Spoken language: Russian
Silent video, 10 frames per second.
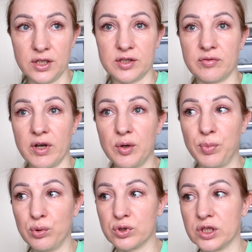есть свои
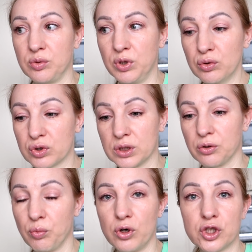плюсы и минусы,
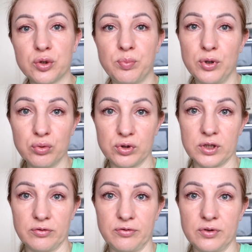но больше
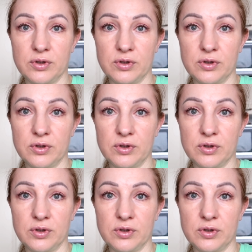плюсов.